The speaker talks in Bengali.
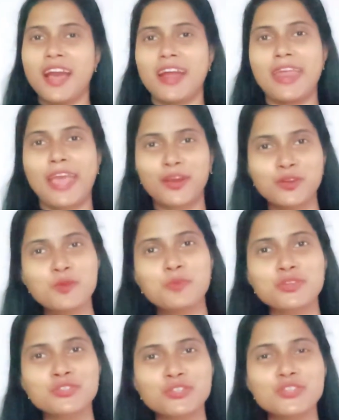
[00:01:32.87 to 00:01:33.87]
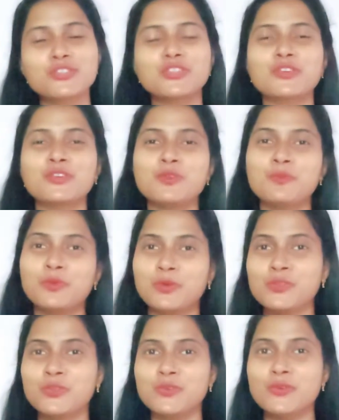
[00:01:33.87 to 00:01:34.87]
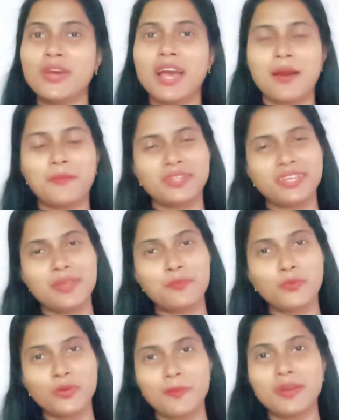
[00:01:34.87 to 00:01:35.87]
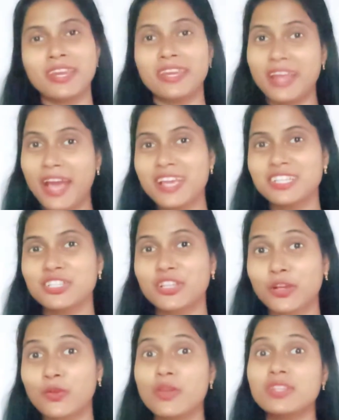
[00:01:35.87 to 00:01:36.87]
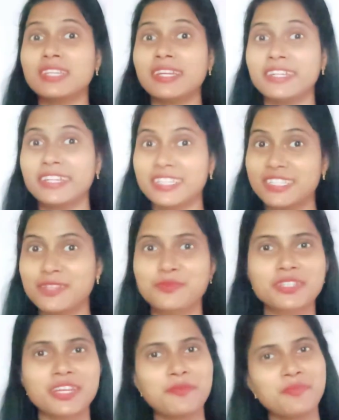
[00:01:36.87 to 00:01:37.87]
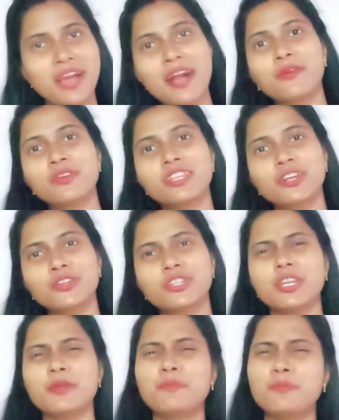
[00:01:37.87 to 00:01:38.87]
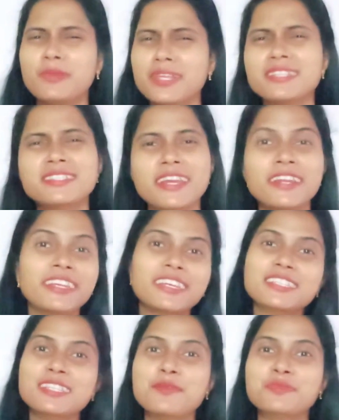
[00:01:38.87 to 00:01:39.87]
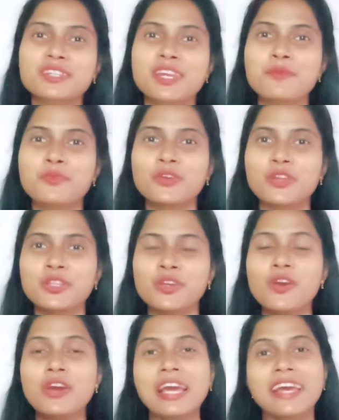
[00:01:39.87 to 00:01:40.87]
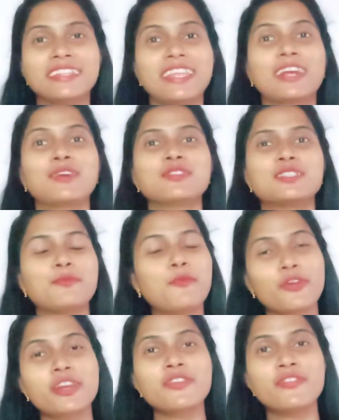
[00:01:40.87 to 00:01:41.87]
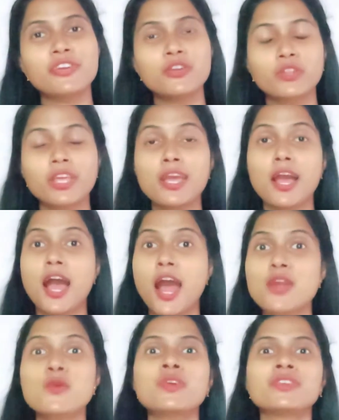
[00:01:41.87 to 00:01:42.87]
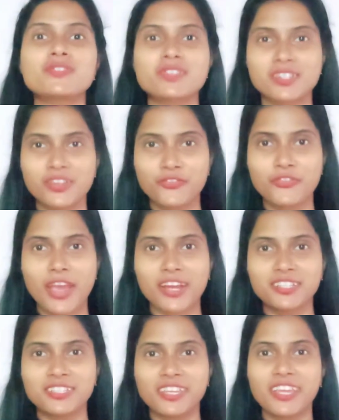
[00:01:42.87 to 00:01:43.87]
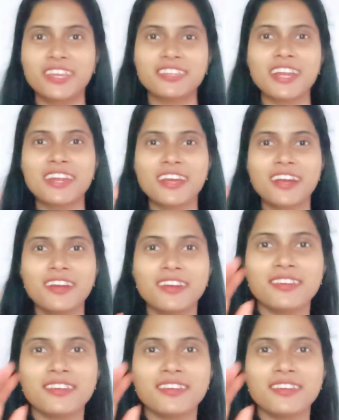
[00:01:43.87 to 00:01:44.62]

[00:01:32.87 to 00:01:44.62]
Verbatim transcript: আর এখনও পর্যন্ত যদি কোনো বন্ধু আমাদের এই পরিবারে না এসে থাকো এই চ্যানেলটিকে সাবস্ক্রাইব না করে থাকো তাহলে প্লিজ চ্যানেলটিকে সাবস্ক্রাইব করে দিও দেখা হচ্ছে পরের ভিডিওতে আরও ইন্টারেস্টিং ফ্যাক্ট নিয়ে টাটা